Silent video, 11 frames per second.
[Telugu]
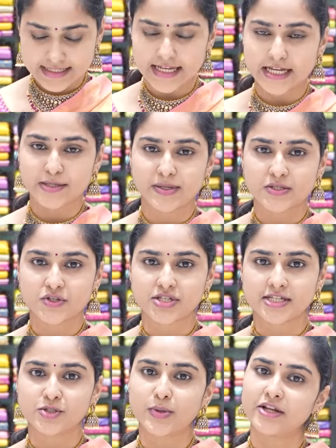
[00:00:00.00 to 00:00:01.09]
ఈ శారీ ప్రైస్
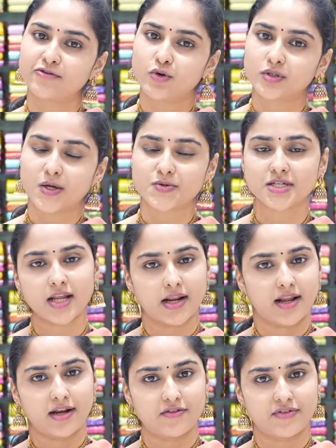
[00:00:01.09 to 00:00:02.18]
వచ్చేసి ట్వంటీ ఫోర్
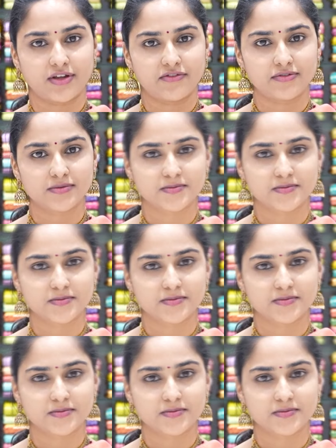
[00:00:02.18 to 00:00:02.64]
నైన్ నైంటీ ఫైవ్